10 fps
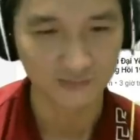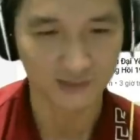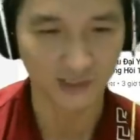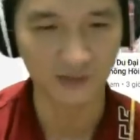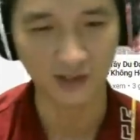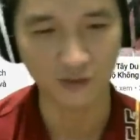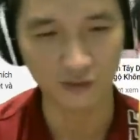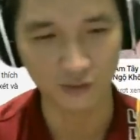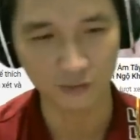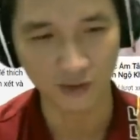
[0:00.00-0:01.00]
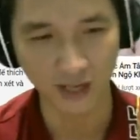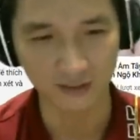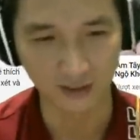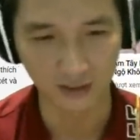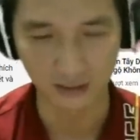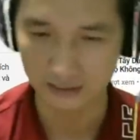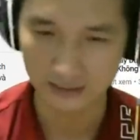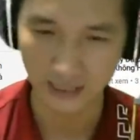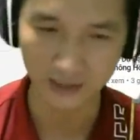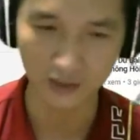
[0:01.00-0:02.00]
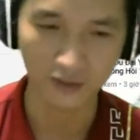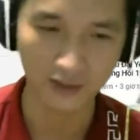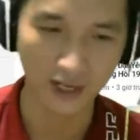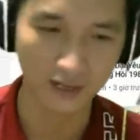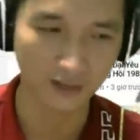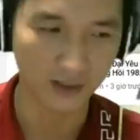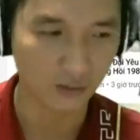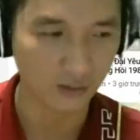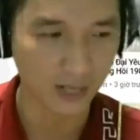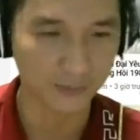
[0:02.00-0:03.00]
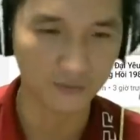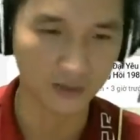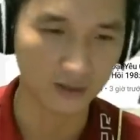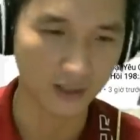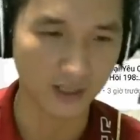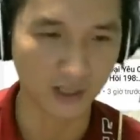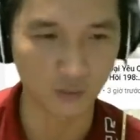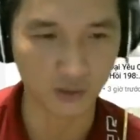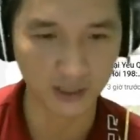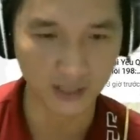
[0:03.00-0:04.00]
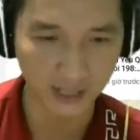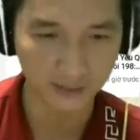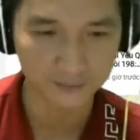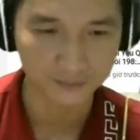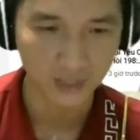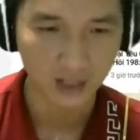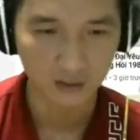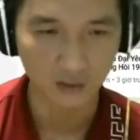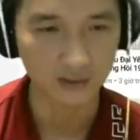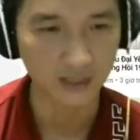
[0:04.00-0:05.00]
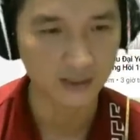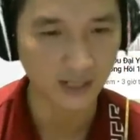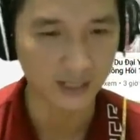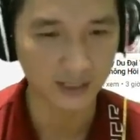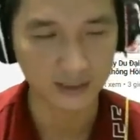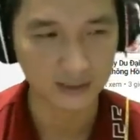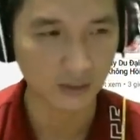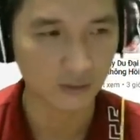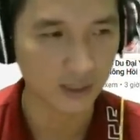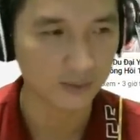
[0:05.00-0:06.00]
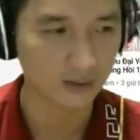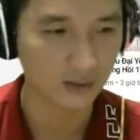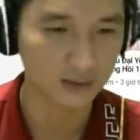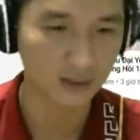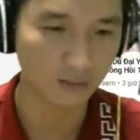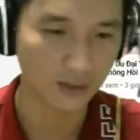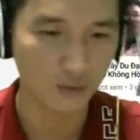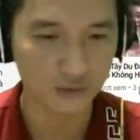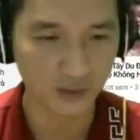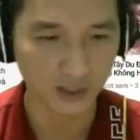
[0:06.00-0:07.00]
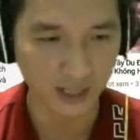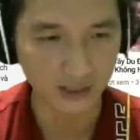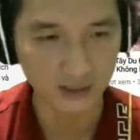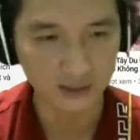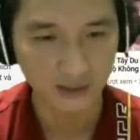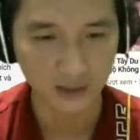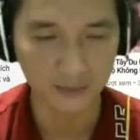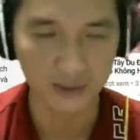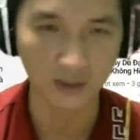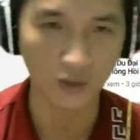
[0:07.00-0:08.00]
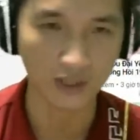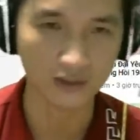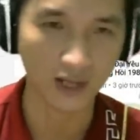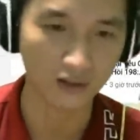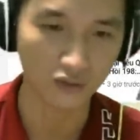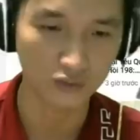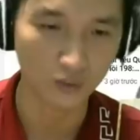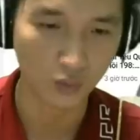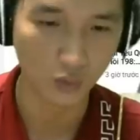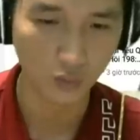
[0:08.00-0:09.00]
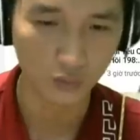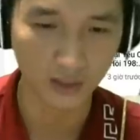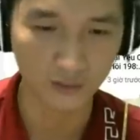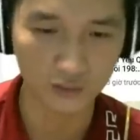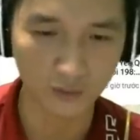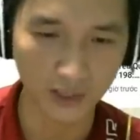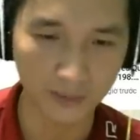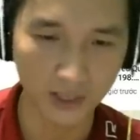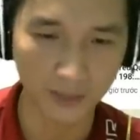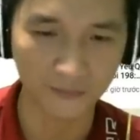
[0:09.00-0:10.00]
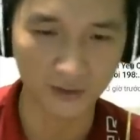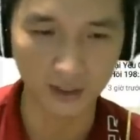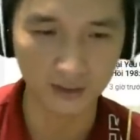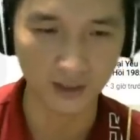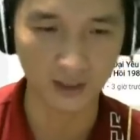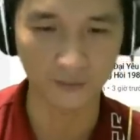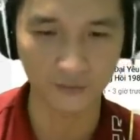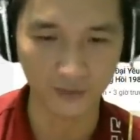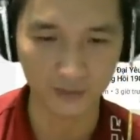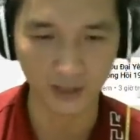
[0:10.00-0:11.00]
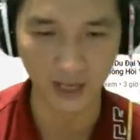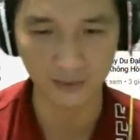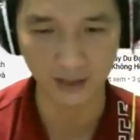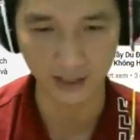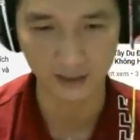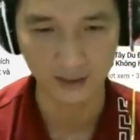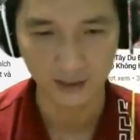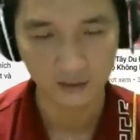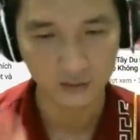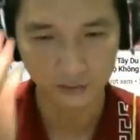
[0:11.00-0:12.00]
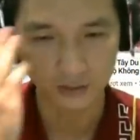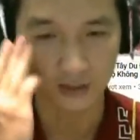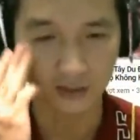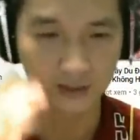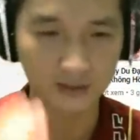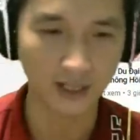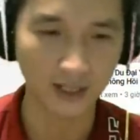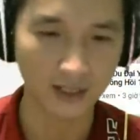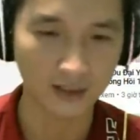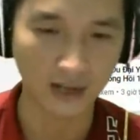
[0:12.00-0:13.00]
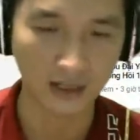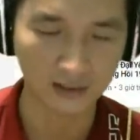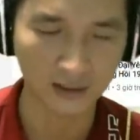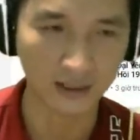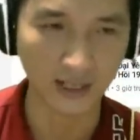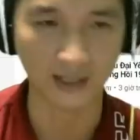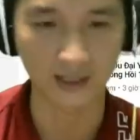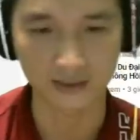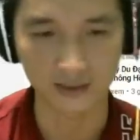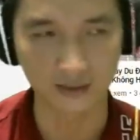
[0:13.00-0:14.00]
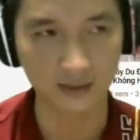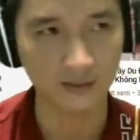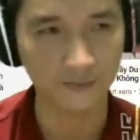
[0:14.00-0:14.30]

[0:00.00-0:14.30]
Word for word: những cái nội dung nó ảnh hưởng khá nhiều vấn đề, và nếu có làm thì phải thực hiện ở một kênh khác. Còn kênh này sau khi mà thực hiện xong cái bộ chuyện này ấy, thì mình sẽ quay trở lại cái nội dung cũ, như nội dung kiếm hiệp, phân tích tiền hiệp, vân vân bla bla. Nói chung từ mình sẽ kể cả lịch sử nữa.